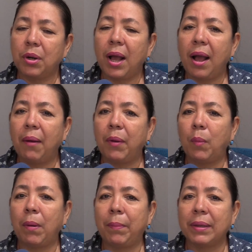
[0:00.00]
lloraban,
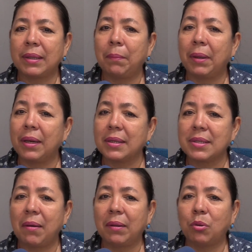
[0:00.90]
los papás también
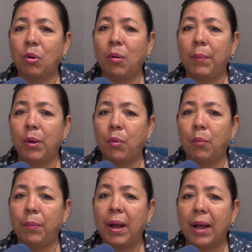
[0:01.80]
estaban todos
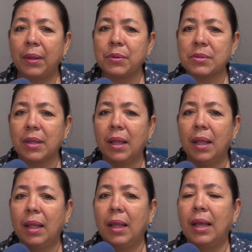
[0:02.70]
preocupados,
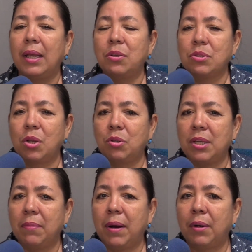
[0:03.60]
ellos se los
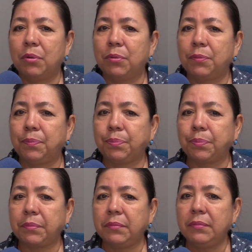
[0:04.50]
llevaron,
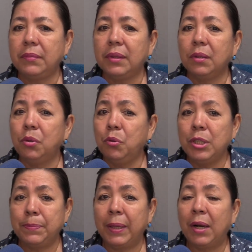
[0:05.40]
nos
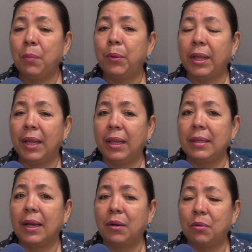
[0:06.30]
esperaron porque
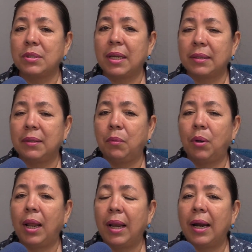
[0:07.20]
llegaron, se
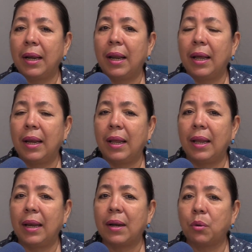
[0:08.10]
activó
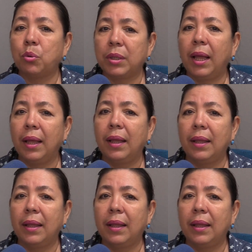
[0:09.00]
la, ruta.